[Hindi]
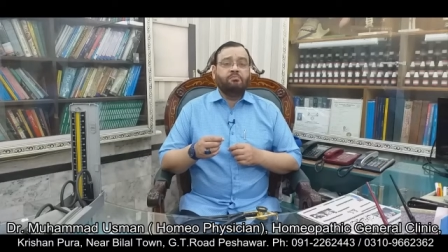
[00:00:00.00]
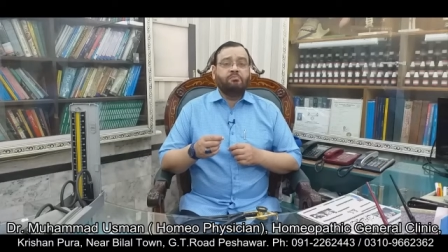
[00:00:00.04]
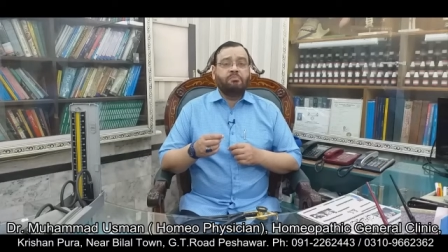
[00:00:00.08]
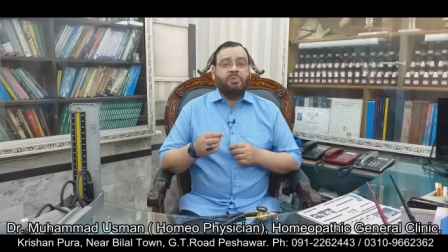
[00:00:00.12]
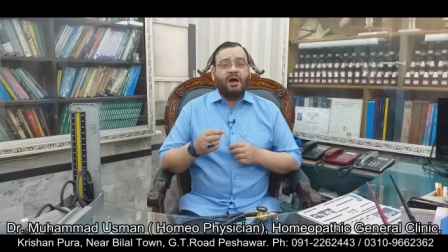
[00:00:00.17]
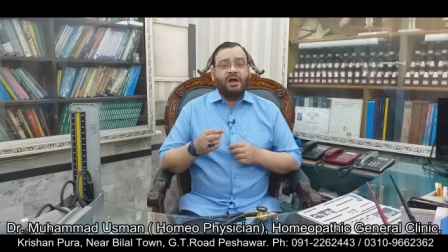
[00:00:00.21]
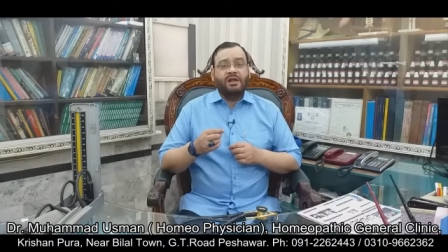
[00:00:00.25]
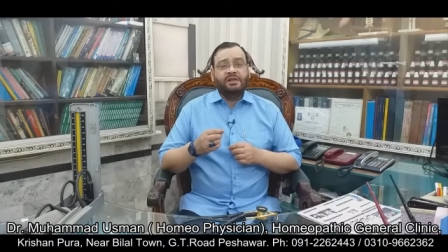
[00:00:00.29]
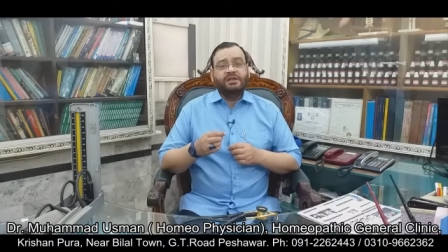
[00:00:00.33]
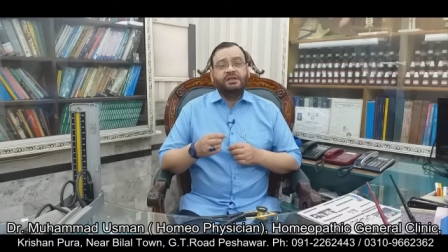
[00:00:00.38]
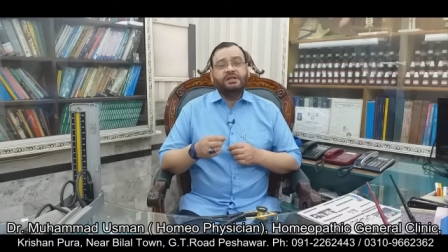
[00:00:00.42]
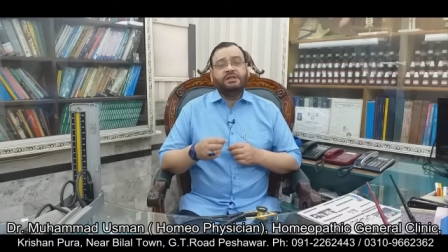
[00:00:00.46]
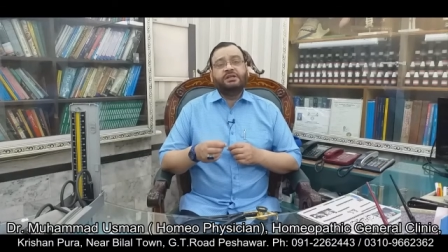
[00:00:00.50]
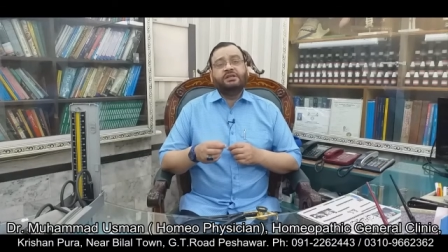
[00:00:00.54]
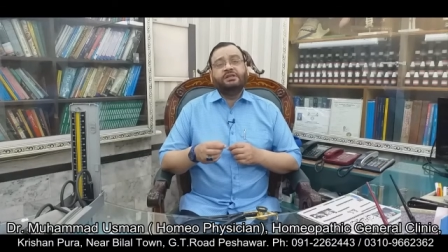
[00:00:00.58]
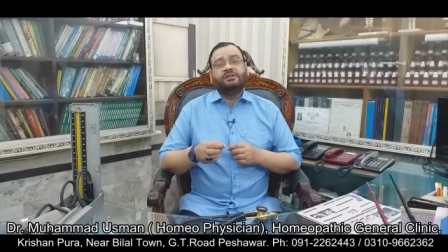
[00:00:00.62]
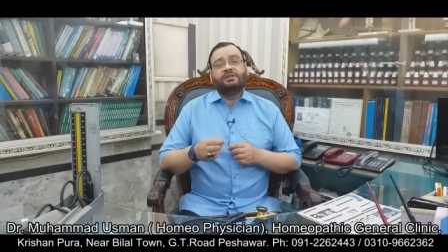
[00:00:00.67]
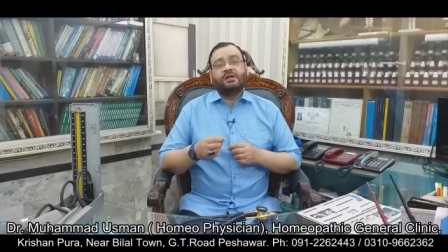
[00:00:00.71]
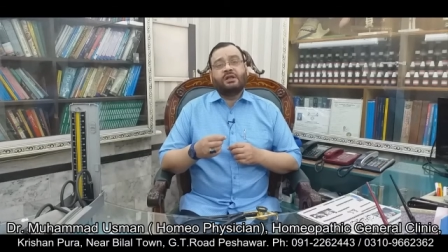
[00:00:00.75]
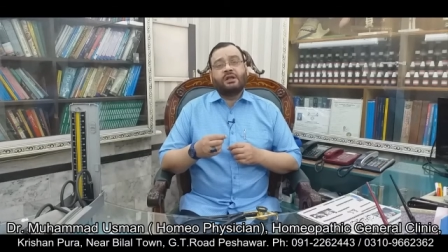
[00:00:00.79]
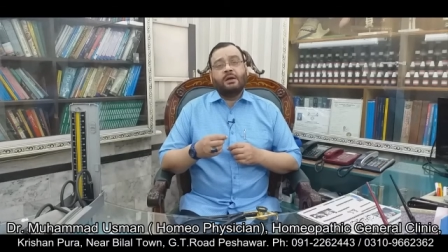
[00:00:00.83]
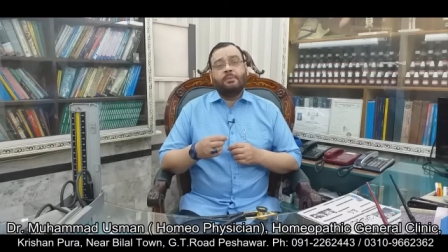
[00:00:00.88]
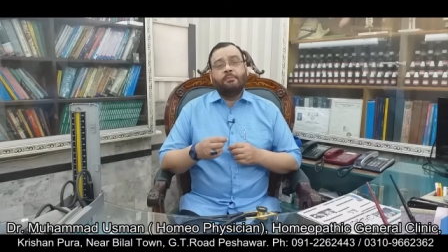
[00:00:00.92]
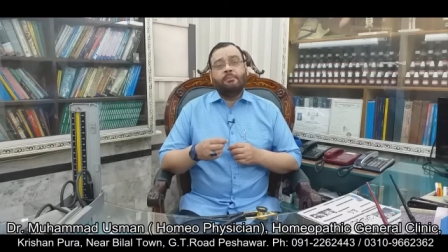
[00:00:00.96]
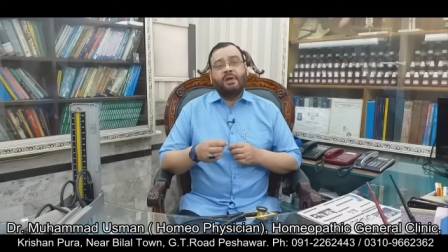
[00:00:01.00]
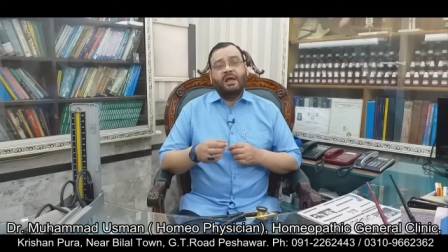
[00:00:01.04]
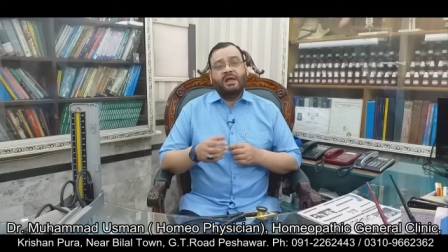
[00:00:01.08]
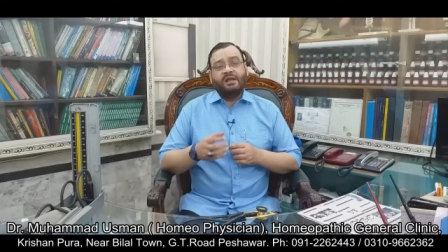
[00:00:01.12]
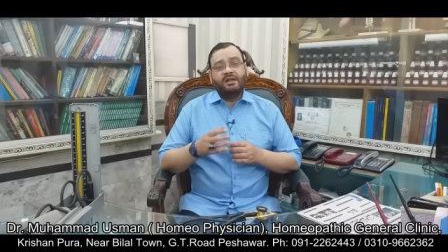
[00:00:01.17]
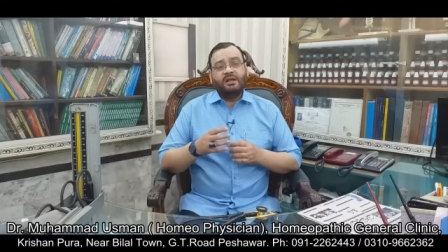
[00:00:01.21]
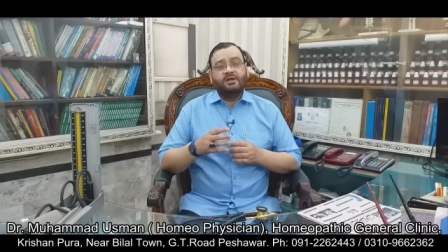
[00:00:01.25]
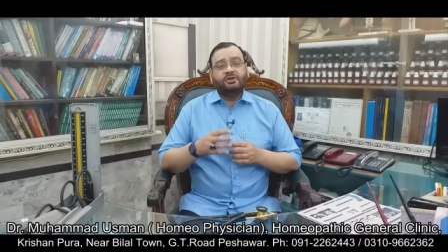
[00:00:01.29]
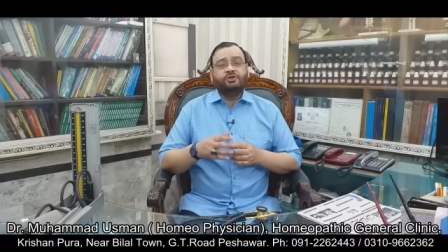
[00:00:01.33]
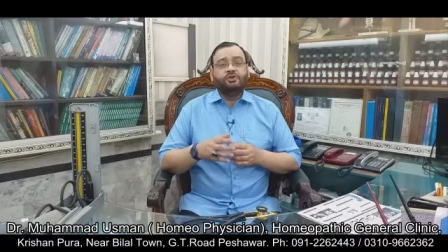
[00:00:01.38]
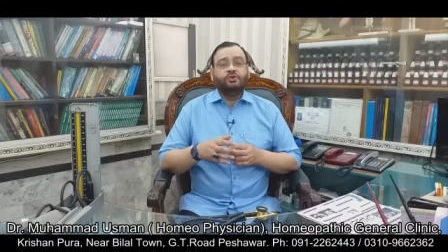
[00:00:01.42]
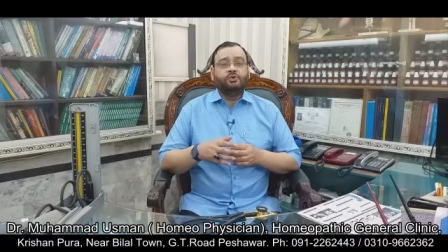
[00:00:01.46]
पानी की तरह
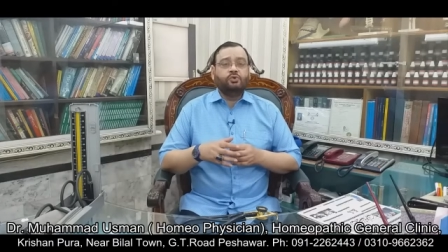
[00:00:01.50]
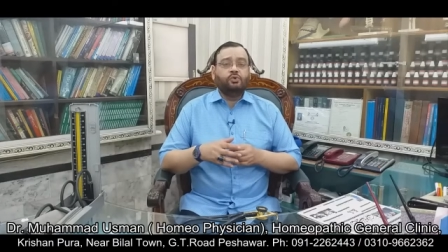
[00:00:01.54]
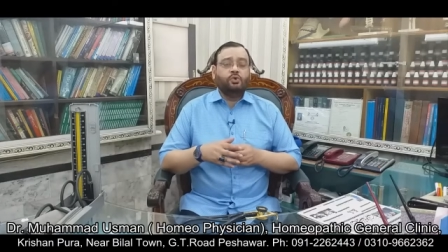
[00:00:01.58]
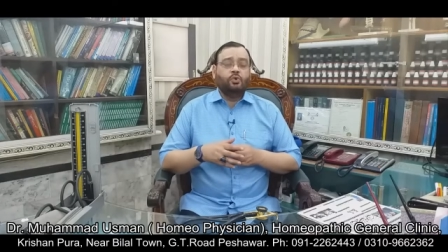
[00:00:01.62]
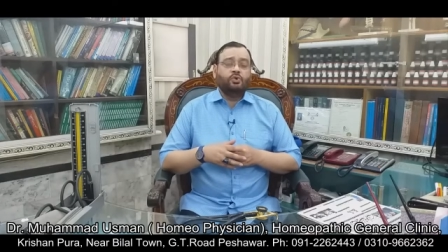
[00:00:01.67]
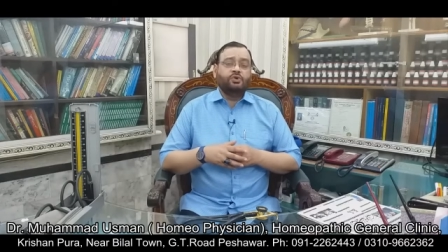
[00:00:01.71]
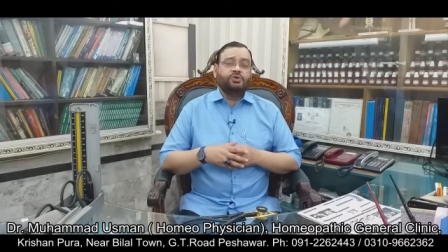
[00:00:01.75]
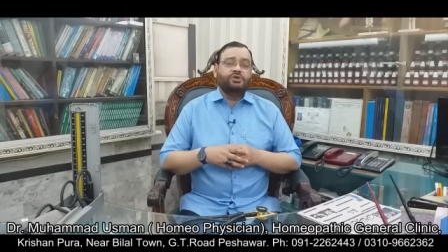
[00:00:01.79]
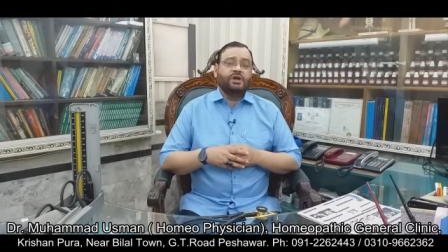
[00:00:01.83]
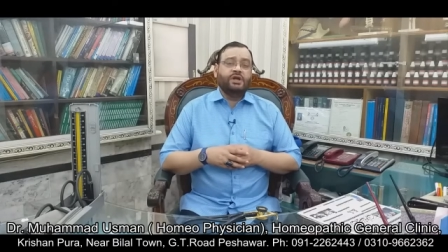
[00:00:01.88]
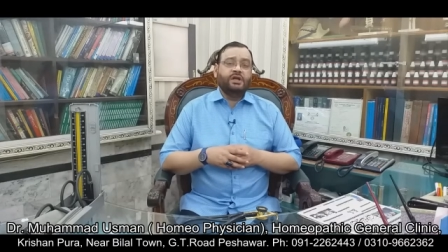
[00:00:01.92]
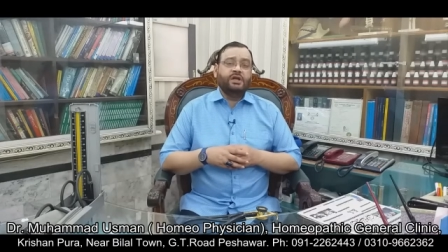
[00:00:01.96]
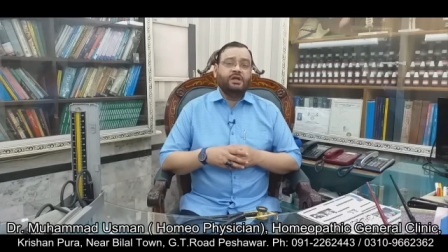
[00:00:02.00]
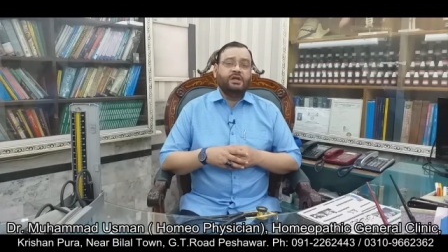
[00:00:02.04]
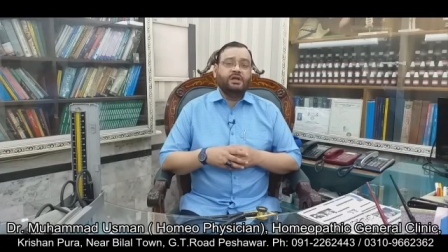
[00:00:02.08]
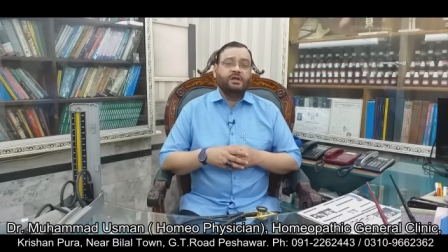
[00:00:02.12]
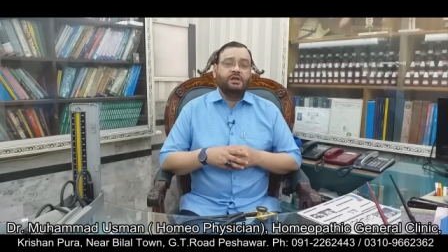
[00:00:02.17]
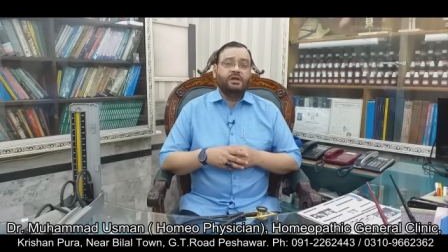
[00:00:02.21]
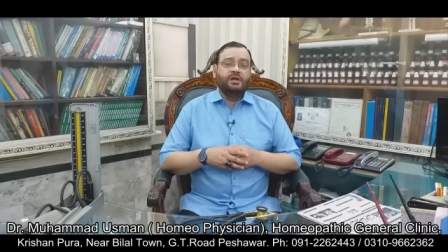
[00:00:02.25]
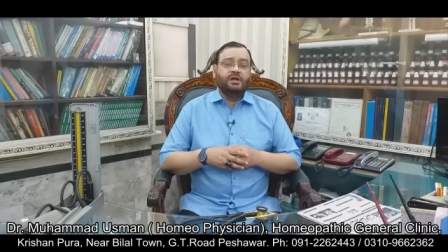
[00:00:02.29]
बहना शुरू हो जाए